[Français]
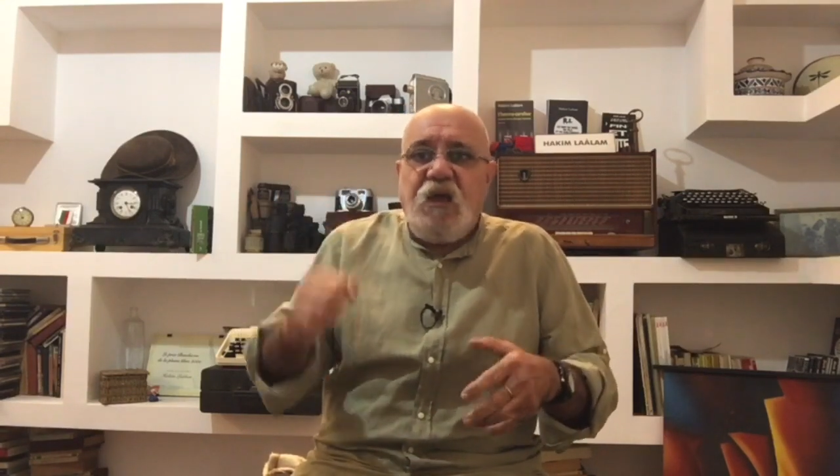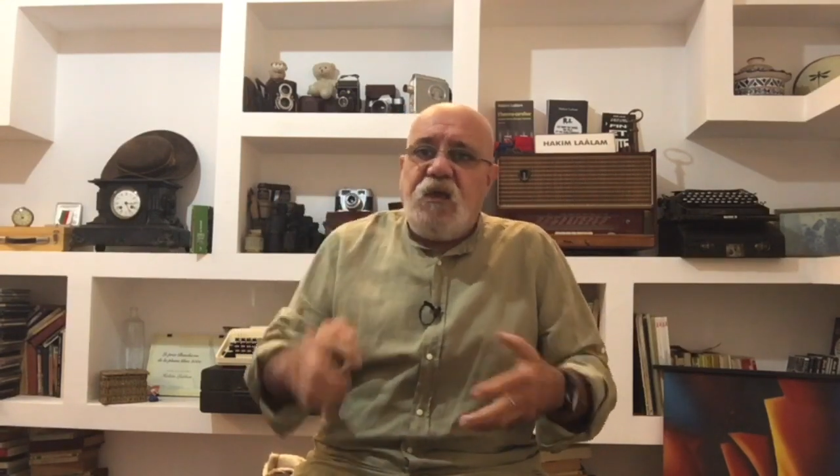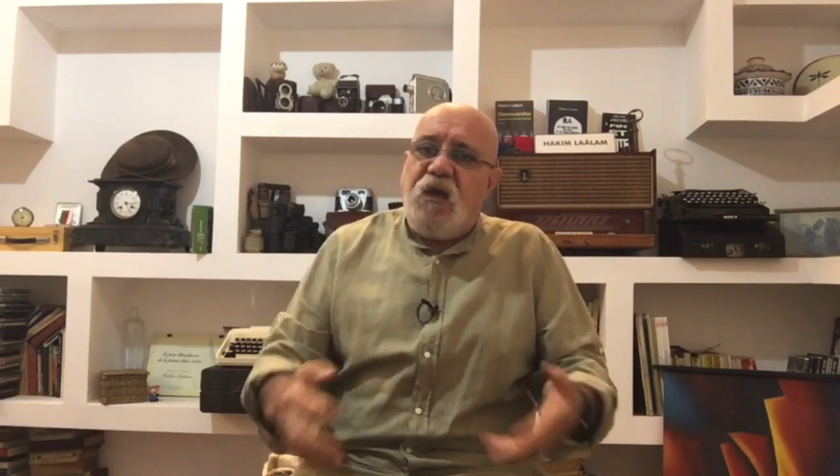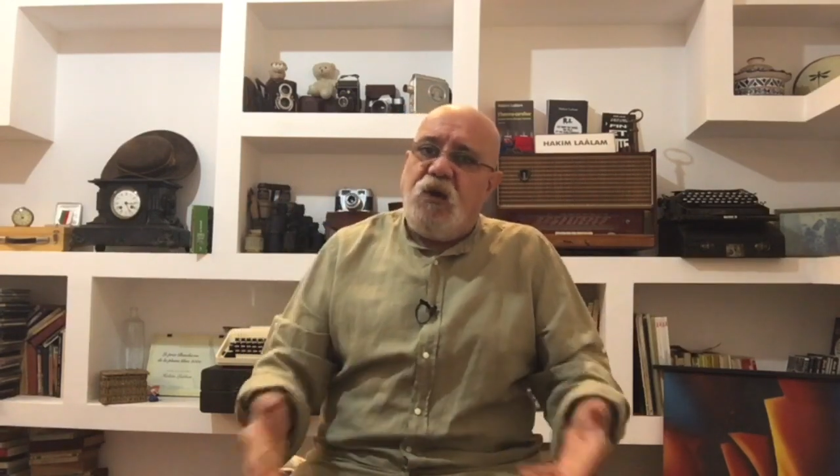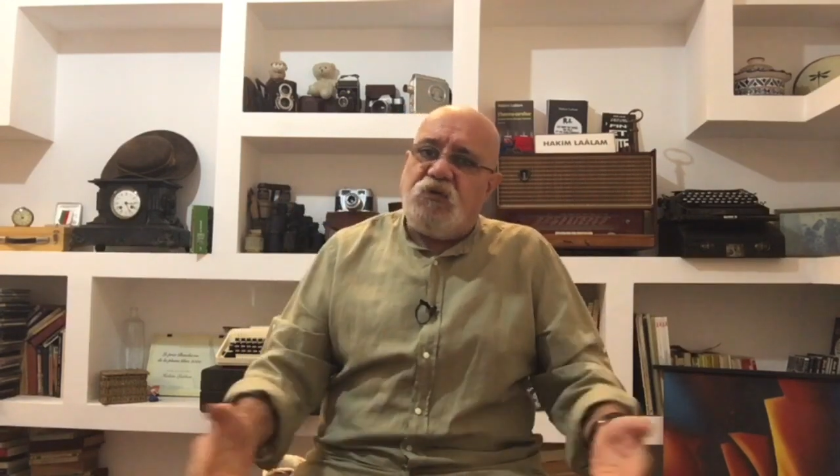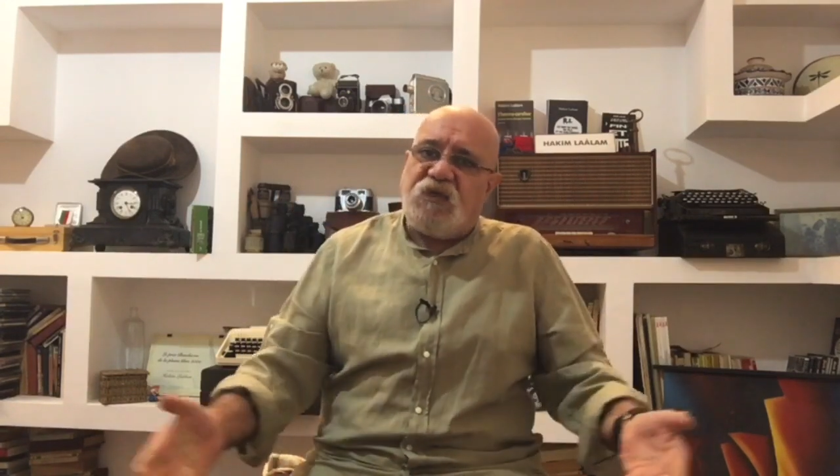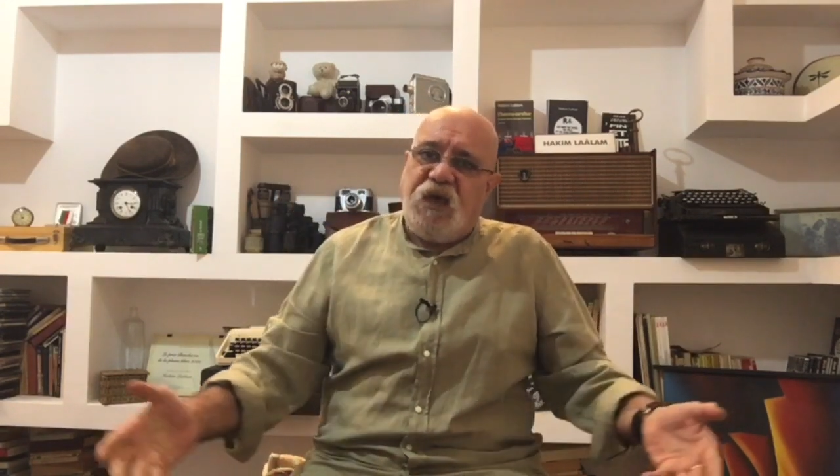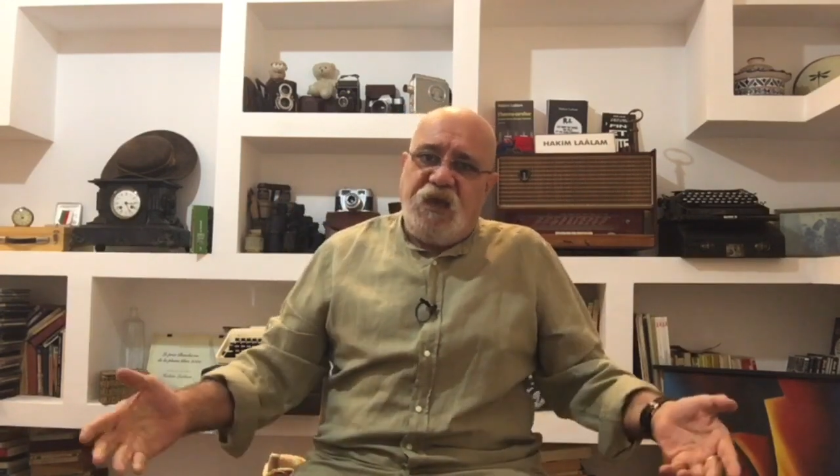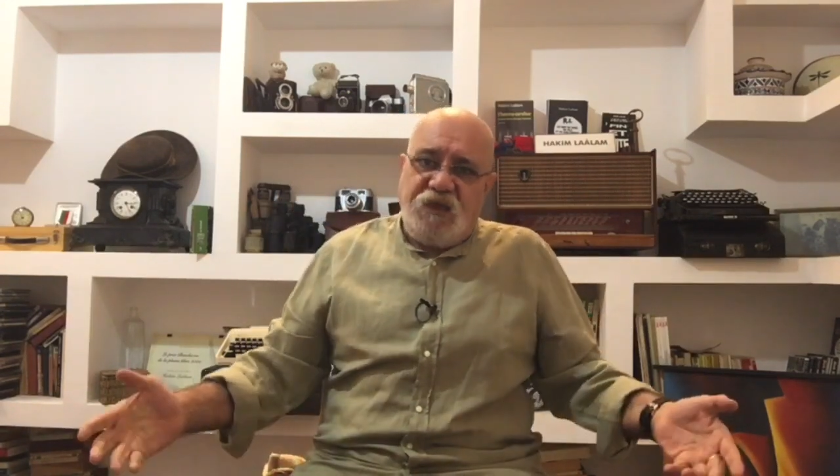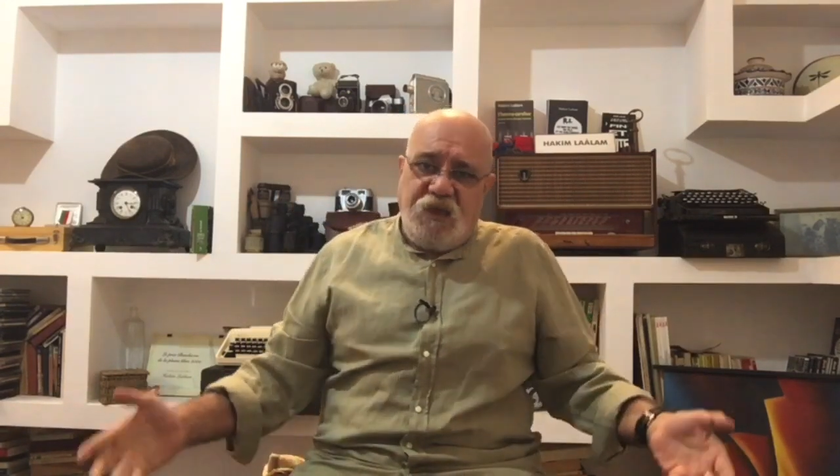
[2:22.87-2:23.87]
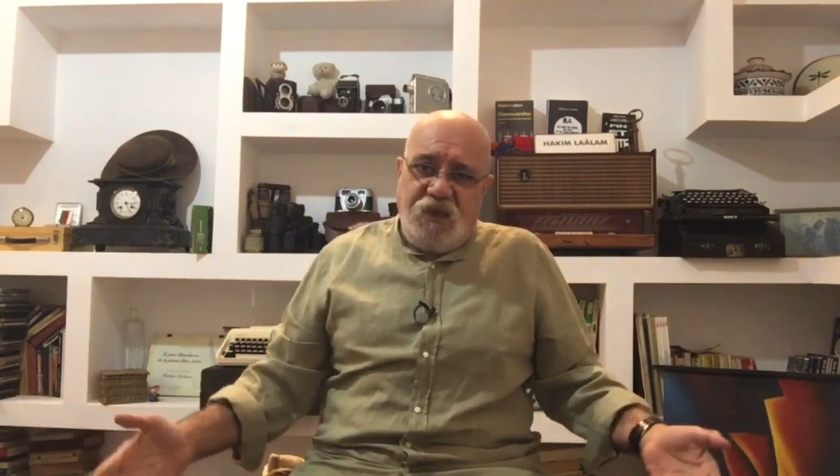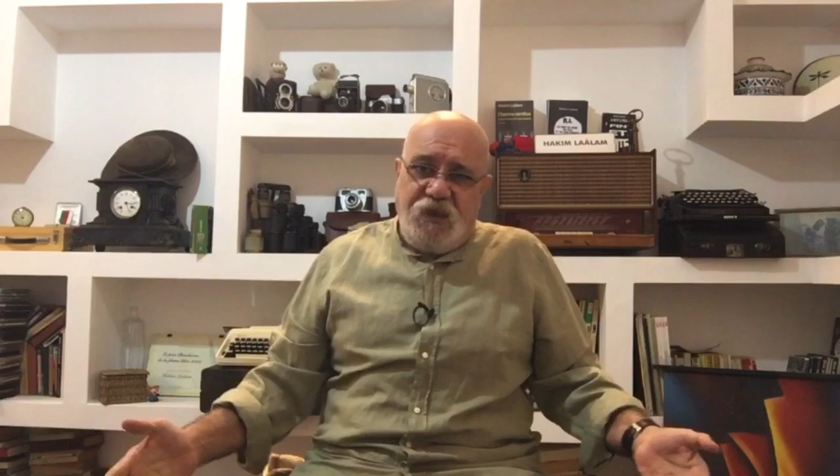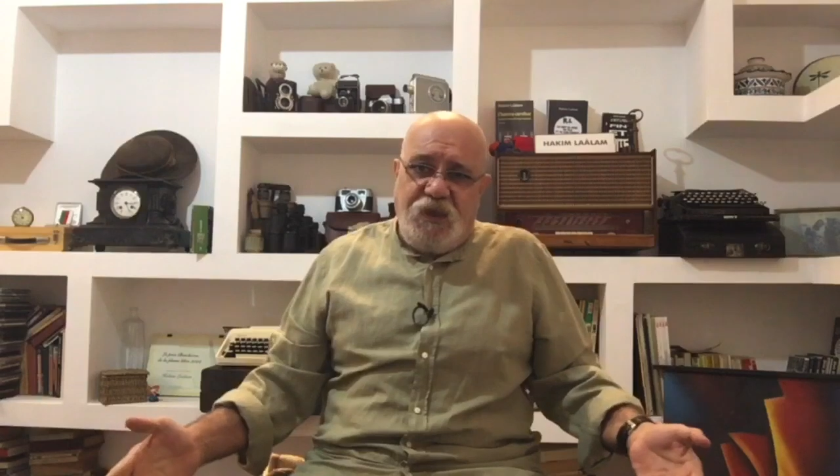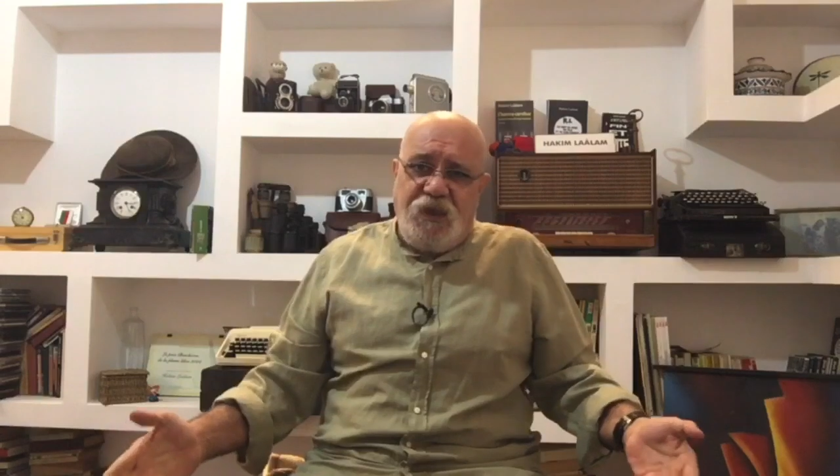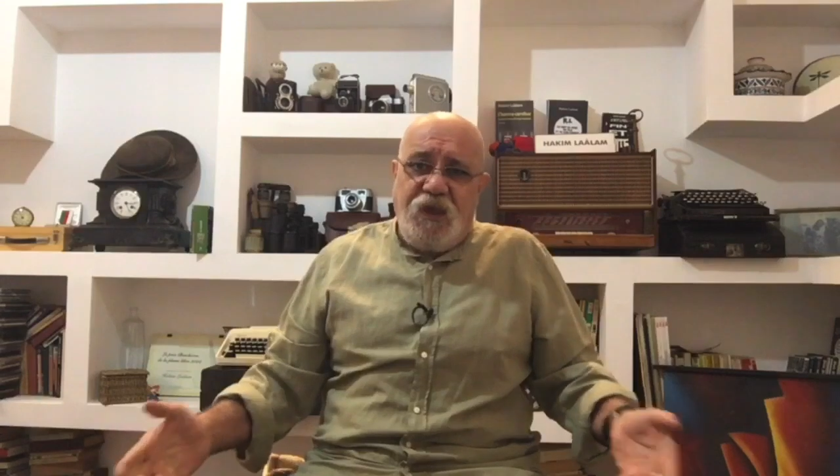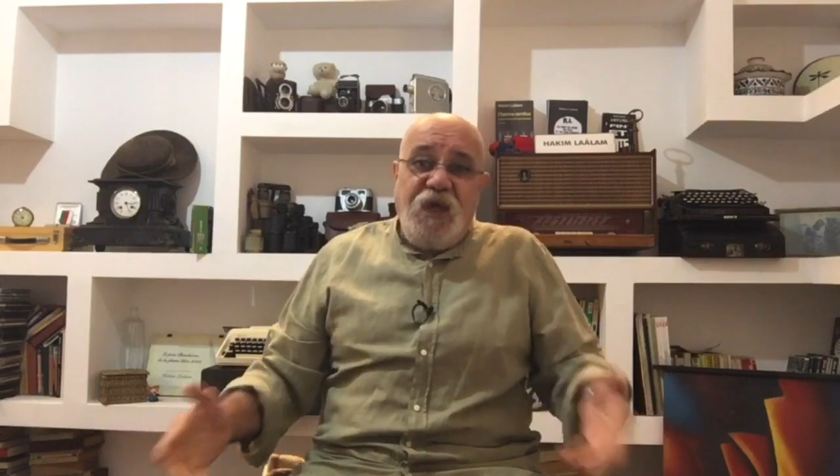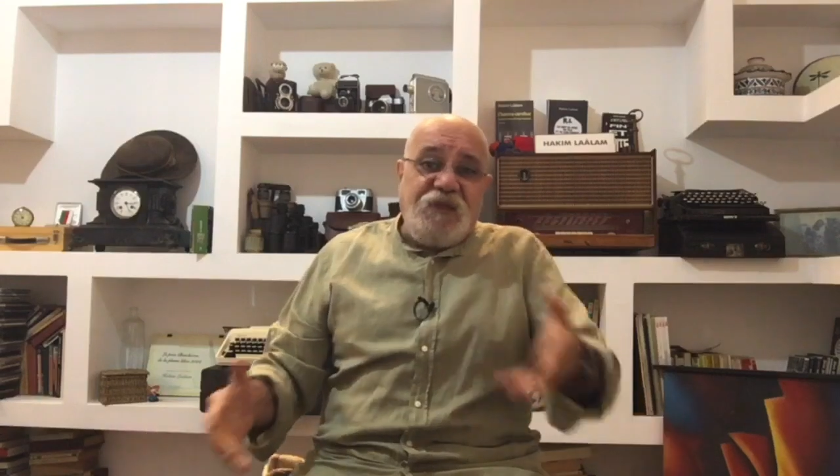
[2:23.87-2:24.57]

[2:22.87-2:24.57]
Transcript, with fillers: Yo, ça y est.